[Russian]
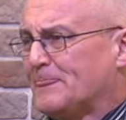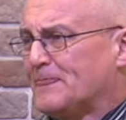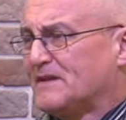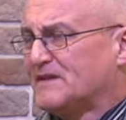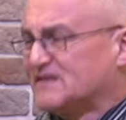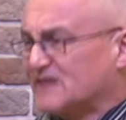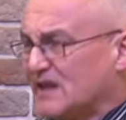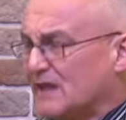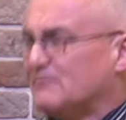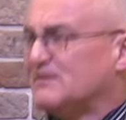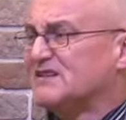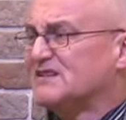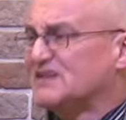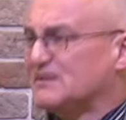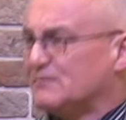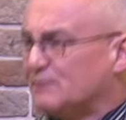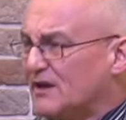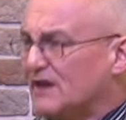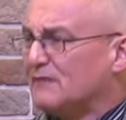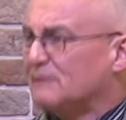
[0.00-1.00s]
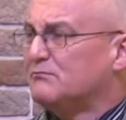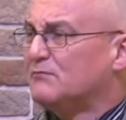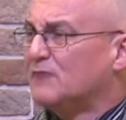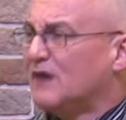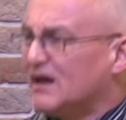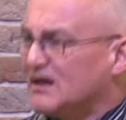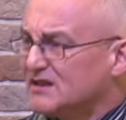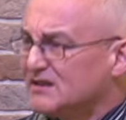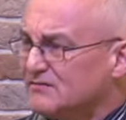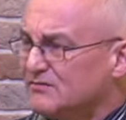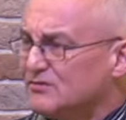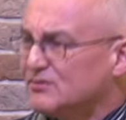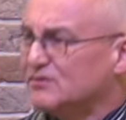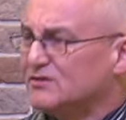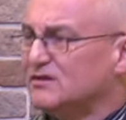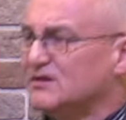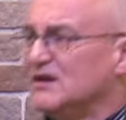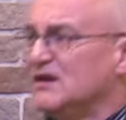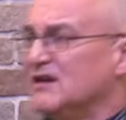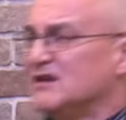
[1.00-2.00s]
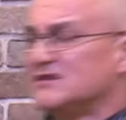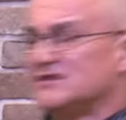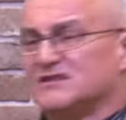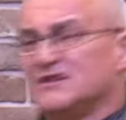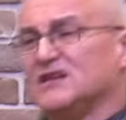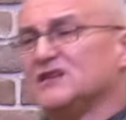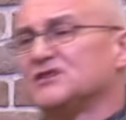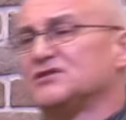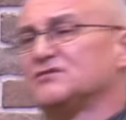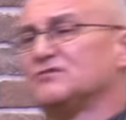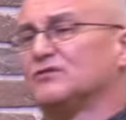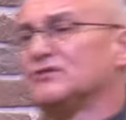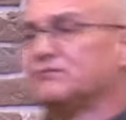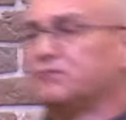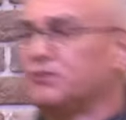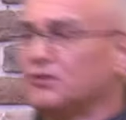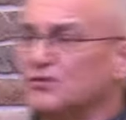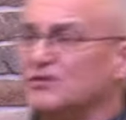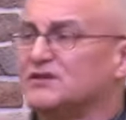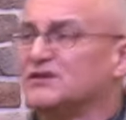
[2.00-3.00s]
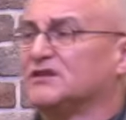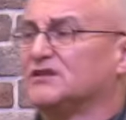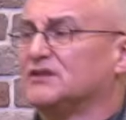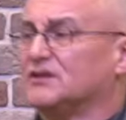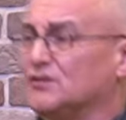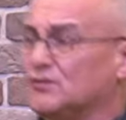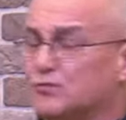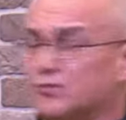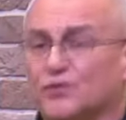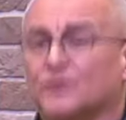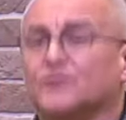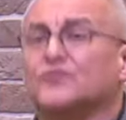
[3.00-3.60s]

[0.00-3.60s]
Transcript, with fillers: сами себя обманывают. Знаешь, вот плод – это любовь.